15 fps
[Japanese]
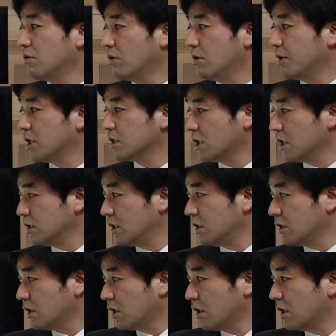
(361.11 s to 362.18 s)
はまあ残
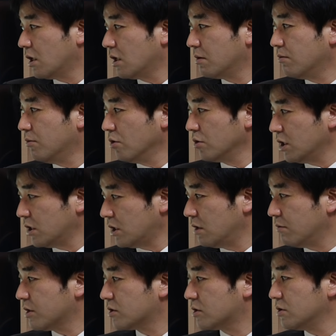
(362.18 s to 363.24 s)
念ながらもう出て
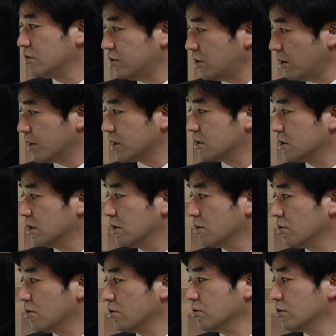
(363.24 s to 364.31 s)
いますし増えます。
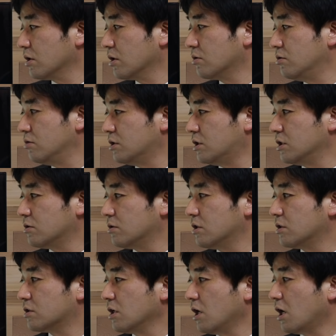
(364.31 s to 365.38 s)
ということで空室
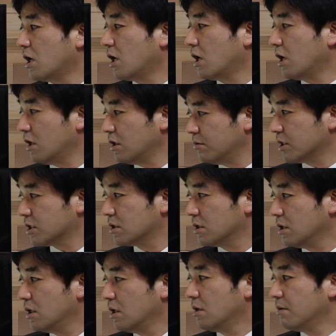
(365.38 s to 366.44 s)
率が上がりま
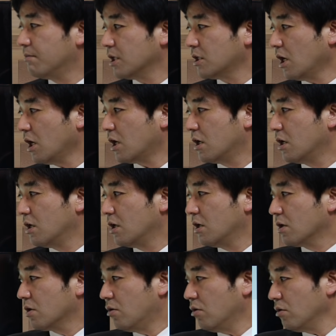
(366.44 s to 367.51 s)
す。また、
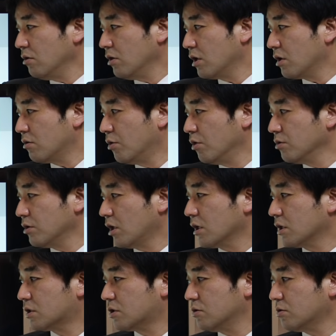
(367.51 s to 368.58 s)
コロナの問
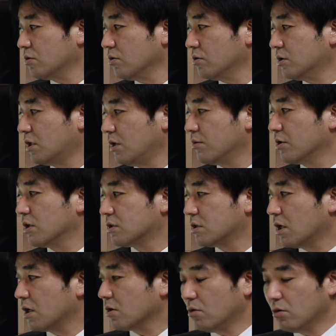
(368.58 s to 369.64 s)
題が収束してもです
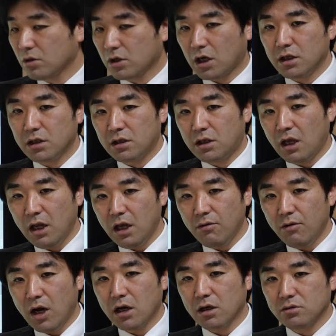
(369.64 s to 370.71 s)
ね、今回
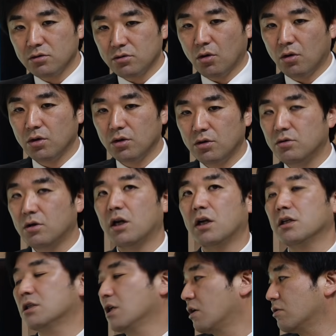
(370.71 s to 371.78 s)
テレワークという
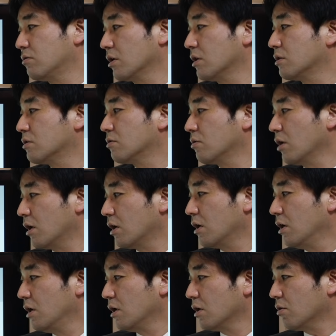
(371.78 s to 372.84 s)
話があるわけですよ
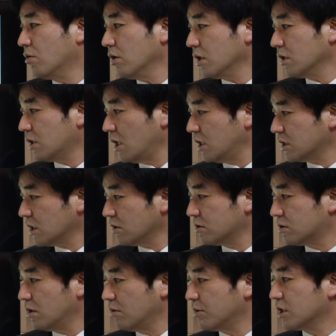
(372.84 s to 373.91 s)
ね。これが定着
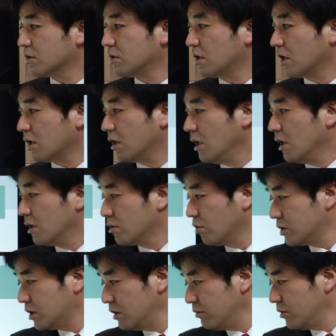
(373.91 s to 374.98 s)
すればですね、
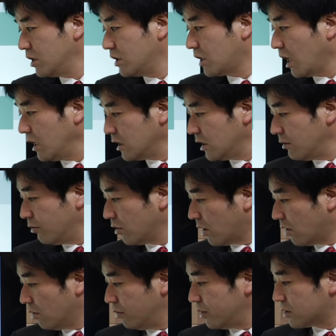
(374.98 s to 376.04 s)
都市部に大規模
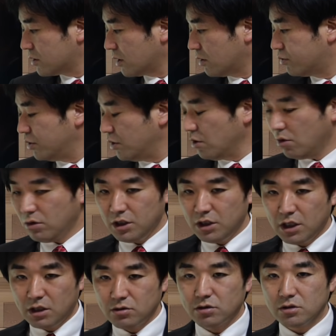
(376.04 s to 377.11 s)
なオフィスは不要に
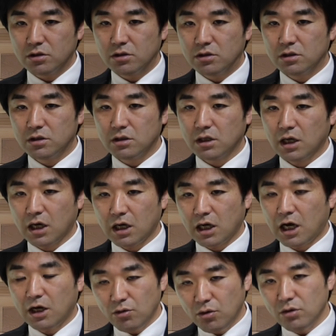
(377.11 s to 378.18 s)
なる
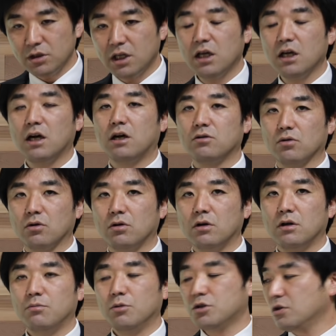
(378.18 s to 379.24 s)
可能性がある
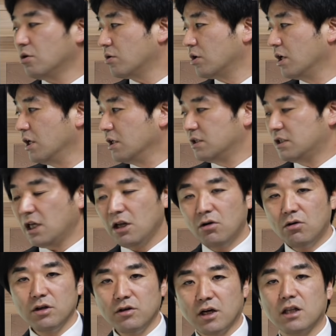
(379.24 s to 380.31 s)
と。もちろんこれ、
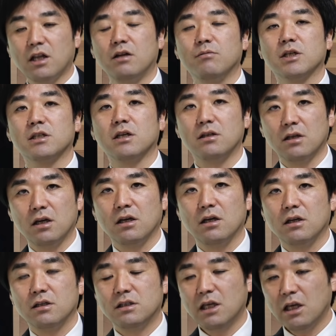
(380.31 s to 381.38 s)
ゼロにはなりません
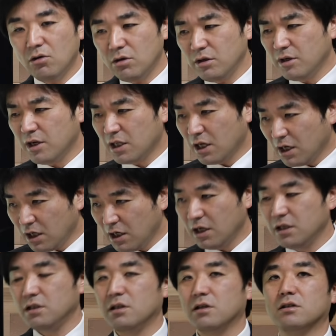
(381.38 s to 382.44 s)
ね。ゼロにはなら
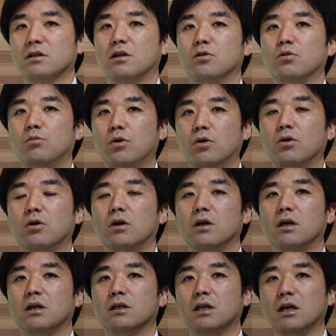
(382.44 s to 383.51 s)
ないんですけれども、
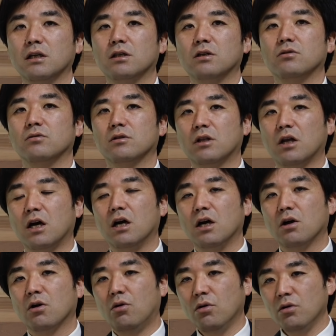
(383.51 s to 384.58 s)
えー、さっき言っ
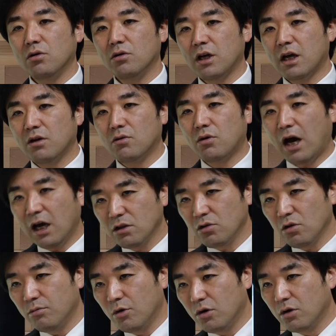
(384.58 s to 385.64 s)
たコロナの
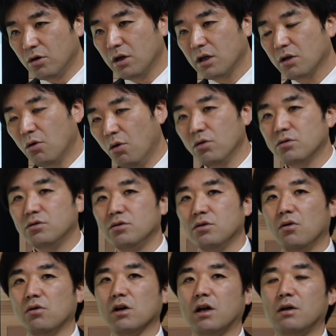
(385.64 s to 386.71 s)
後も航空
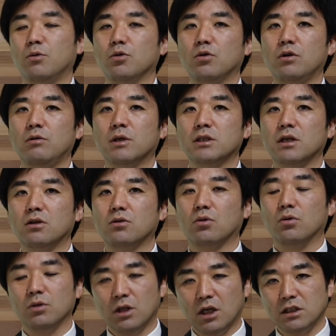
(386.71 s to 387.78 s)
業界戻りません
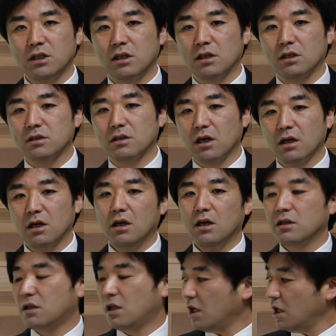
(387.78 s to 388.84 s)
と同じでですね、
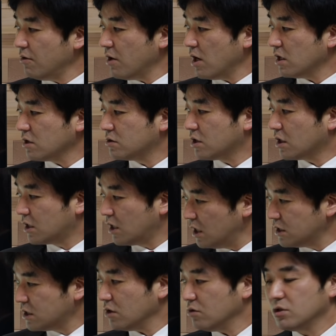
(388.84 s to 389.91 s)
テレワークが
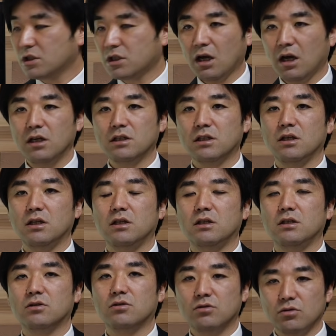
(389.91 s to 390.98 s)
定着した会社
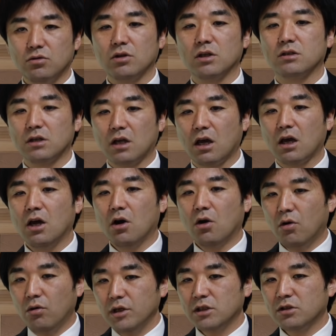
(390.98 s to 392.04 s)
にするとですね、
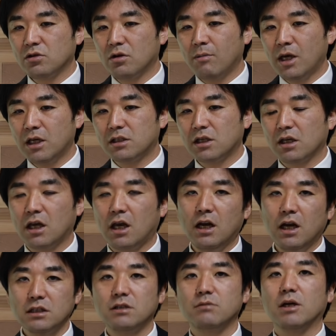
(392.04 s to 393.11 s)
オフィスの面積
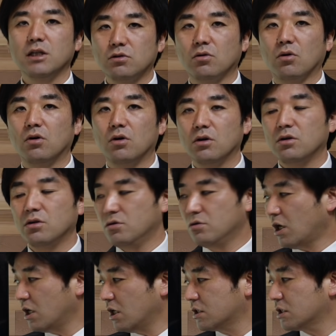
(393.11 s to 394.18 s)
減らしますとい
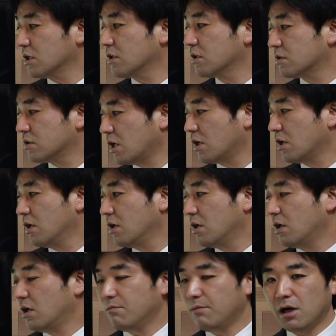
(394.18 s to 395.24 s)
う話がですね、
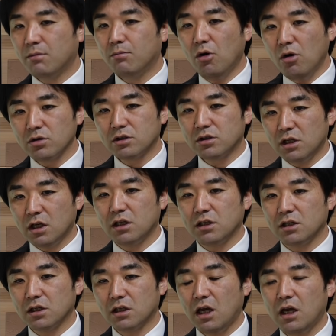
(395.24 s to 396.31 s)
えー、まあ、もうすで
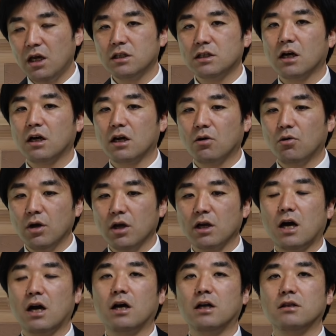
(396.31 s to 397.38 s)
に経営者から声
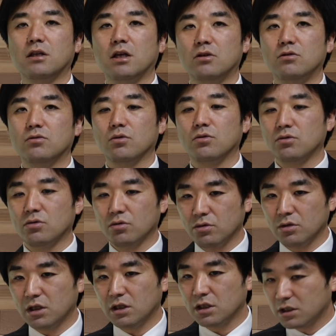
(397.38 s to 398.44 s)
が上がっているというこ
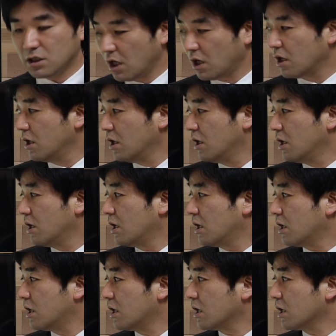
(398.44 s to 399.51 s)
とでですね、
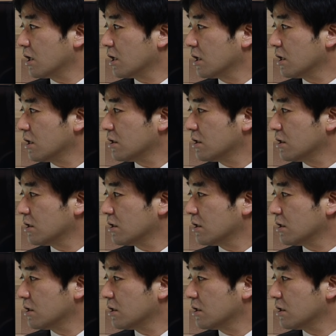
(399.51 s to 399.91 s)
えー、